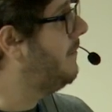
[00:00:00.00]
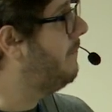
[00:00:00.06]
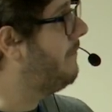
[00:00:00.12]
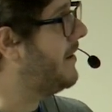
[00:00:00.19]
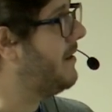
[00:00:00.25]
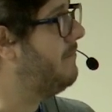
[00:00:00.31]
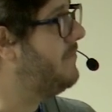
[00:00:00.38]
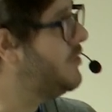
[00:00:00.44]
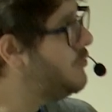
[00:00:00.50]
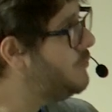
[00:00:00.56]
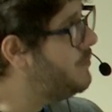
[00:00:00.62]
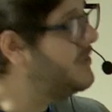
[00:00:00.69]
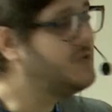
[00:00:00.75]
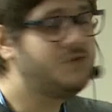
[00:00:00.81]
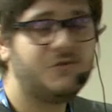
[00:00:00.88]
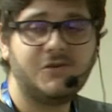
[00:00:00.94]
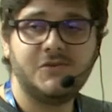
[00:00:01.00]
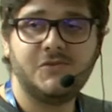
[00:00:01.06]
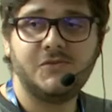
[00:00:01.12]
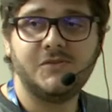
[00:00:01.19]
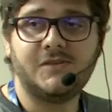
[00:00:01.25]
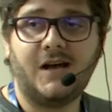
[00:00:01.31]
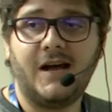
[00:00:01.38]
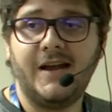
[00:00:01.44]
para mil pessoas
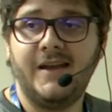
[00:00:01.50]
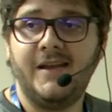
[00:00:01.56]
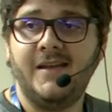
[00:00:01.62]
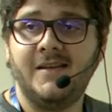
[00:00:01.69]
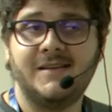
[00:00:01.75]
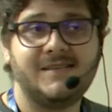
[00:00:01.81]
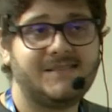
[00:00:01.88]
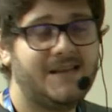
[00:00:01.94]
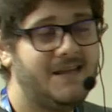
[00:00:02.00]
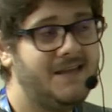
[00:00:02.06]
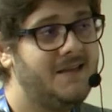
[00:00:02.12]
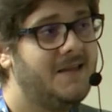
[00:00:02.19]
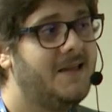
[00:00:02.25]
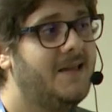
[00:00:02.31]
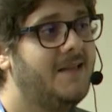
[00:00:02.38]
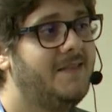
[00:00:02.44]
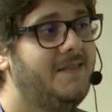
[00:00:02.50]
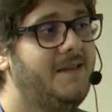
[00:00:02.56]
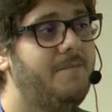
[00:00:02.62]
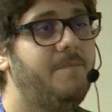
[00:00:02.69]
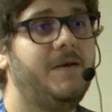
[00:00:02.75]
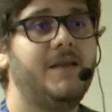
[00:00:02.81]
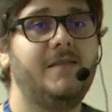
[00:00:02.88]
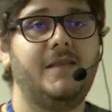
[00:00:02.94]
usarem sem
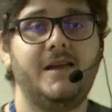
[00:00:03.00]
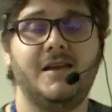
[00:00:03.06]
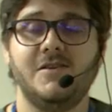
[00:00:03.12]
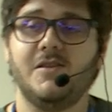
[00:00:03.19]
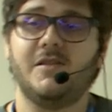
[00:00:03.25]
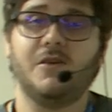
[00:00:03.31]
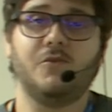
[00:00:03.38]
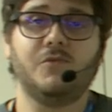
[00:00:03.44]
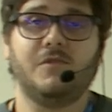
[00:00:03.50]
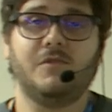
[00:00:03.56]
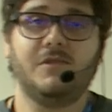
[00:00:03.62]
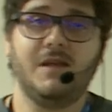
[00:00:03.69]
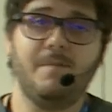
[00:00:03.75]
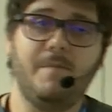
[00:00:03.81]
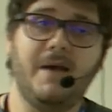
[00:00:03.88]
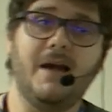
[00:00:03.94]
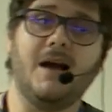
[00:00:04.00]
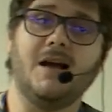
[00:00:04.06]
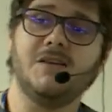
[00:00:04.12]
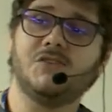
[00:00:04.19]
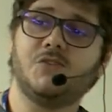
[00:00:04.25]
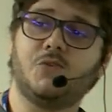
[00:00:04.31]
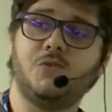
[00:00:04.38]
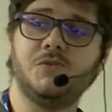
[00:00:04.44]
depender de ter um DBA
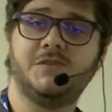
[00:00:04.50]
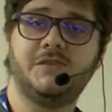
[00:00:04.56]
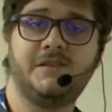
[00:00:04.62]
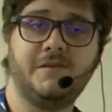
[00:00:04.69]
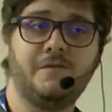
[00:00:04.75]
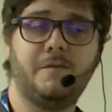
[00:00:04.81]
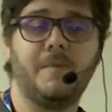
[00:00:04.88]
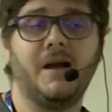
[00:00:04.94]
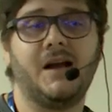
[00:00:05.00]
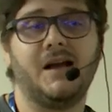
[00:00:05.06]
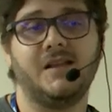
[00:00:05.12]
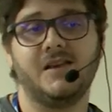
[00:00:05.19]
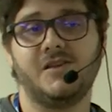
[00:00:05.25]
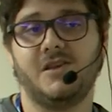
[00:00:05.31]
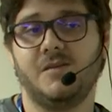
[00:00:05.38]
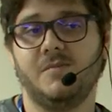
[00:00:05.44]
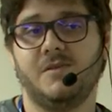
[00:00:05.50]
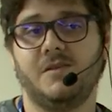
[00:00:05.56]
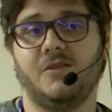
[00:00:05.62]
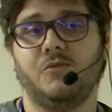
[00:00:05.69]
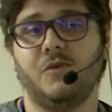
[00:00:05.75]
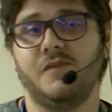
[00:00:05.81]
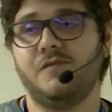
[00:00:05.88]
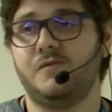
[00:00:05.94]
exclusivo para cada time
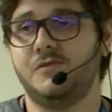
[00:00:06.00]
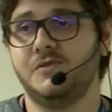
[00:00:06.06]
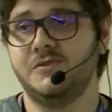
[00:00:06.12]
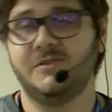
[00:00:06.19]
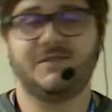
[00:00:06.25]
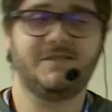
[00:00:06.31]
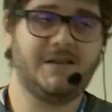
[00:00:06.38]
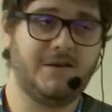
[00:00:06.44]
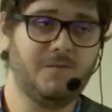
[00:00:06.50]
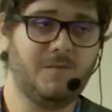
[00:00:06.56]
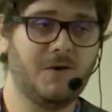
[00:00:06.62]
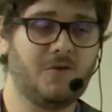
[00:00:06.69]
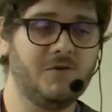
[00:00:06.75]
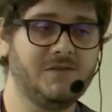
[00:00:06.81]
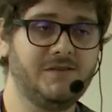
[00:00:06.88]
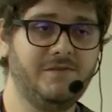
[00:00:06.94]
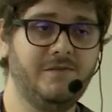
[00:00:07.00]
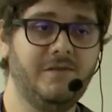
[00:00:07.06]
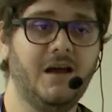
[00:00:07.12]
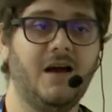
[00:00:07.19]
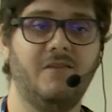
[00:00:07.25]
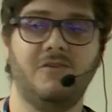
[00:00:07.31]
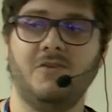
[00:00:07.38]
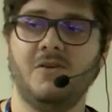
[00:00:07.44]
dentro do iFood, que seria uma coisa
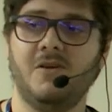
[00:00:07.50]
inviável.